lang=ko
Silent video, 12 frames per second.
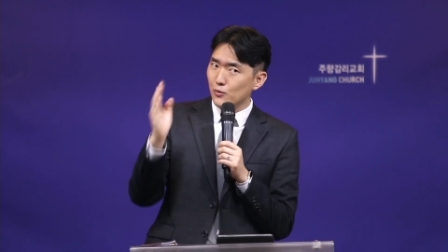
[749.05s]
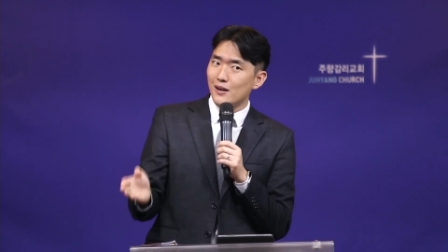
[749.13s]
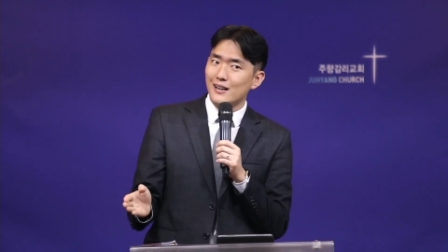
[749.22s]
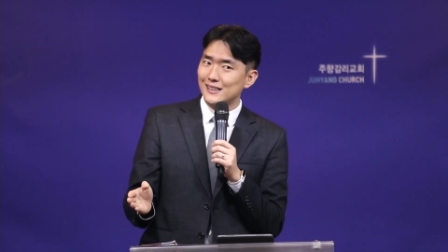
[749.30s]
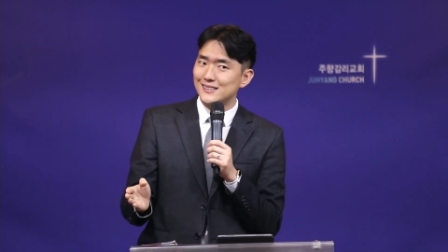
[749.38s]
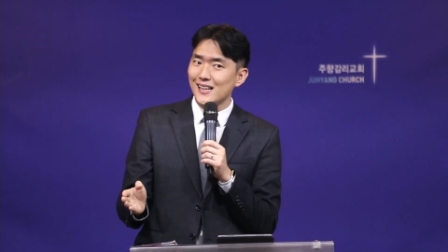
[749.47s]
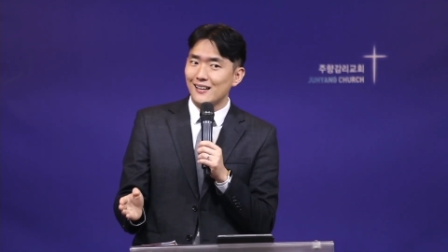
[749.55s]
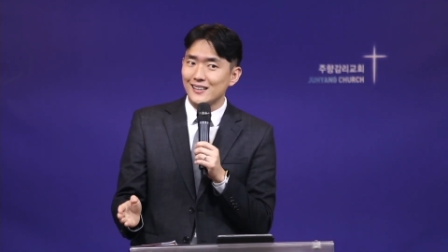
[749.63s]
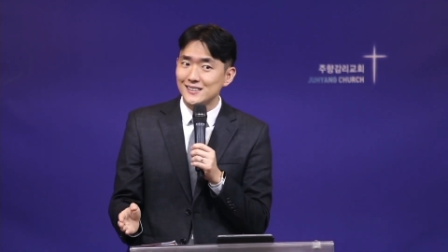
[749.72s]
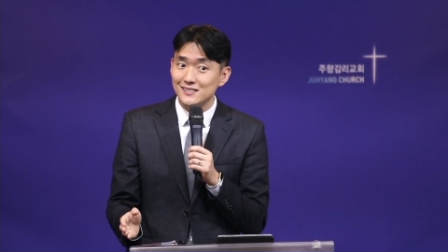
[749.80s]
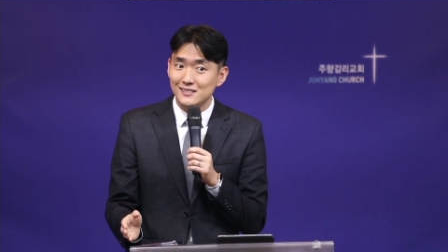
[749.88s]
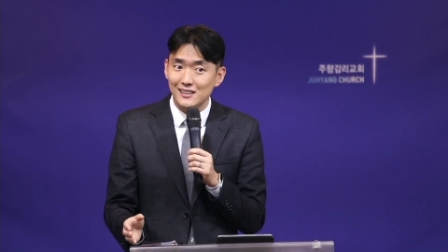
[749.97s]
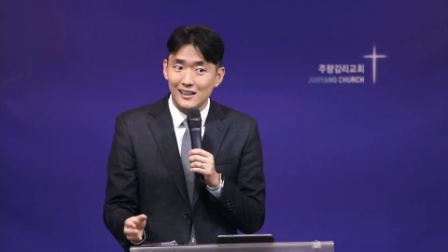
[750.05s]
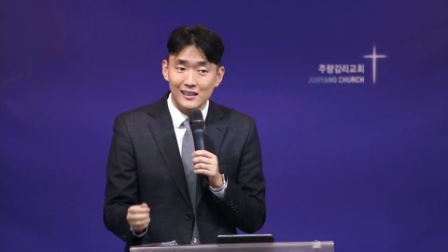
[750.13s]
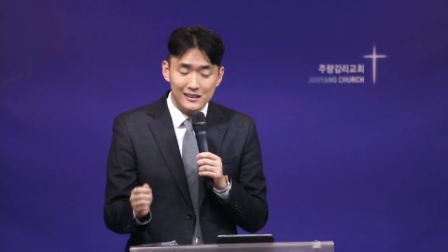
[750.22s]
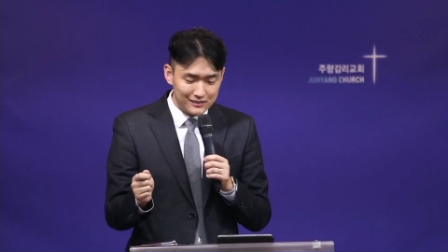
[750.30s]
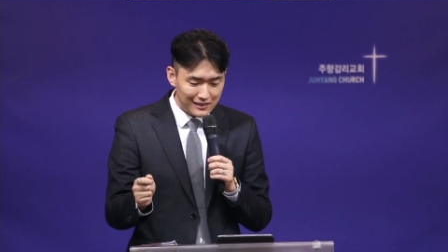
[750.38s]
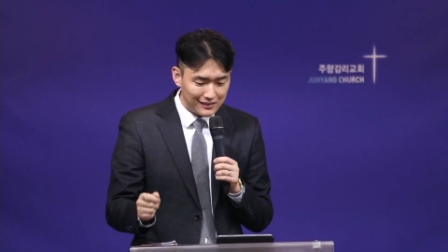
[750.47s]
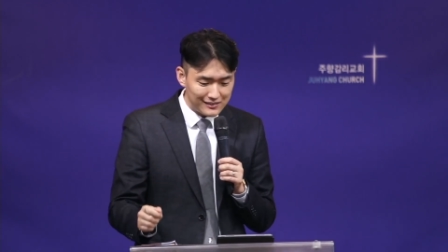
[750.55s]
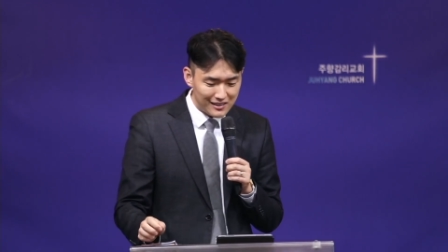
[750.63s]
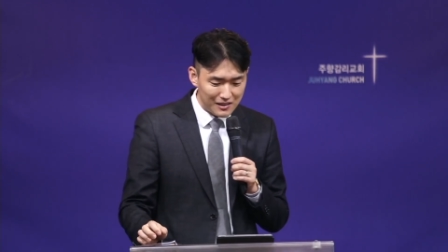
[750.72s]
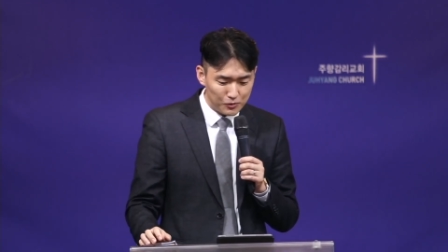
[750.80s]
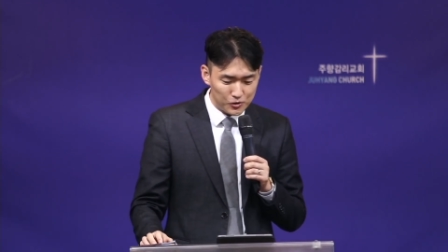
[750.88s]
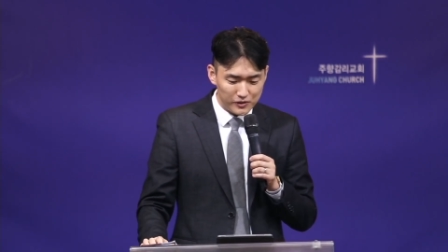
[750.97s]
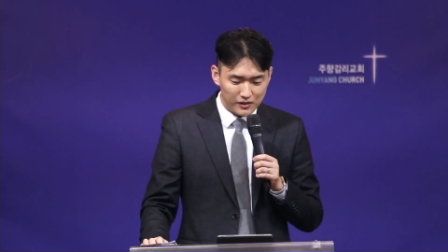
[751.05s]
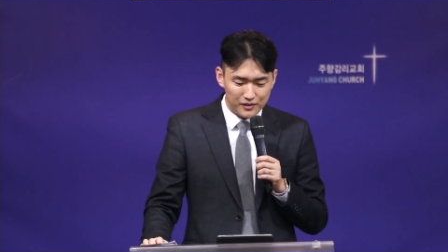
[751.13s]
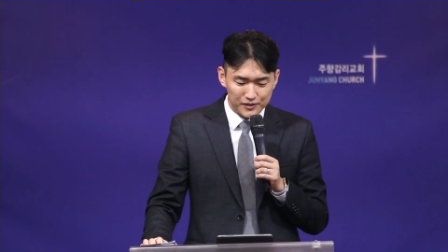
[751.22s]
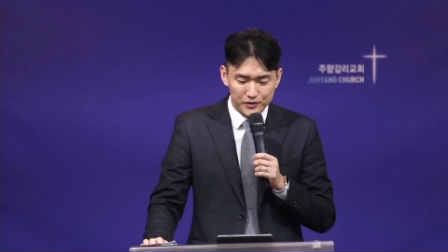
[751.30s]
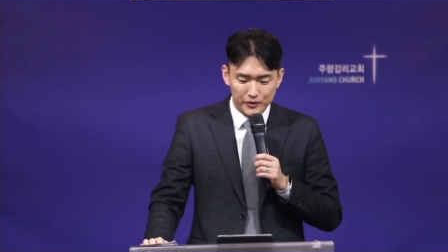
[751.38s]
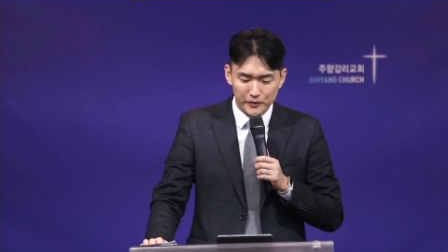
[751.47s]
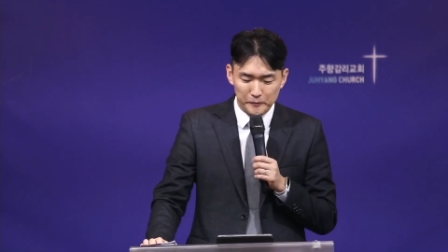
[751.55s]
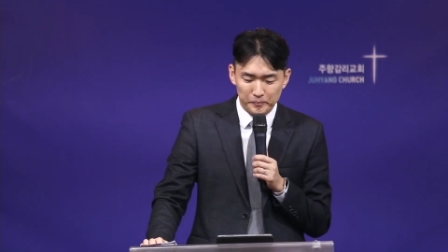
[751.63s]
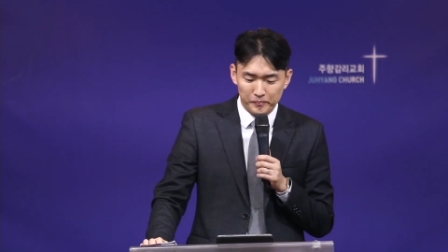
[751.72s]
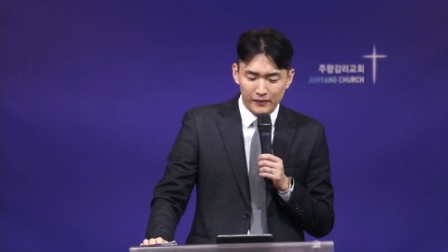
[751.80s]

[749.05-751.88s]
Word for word: 이와 같지 않았을까 상상해 볼 수 있겠어요.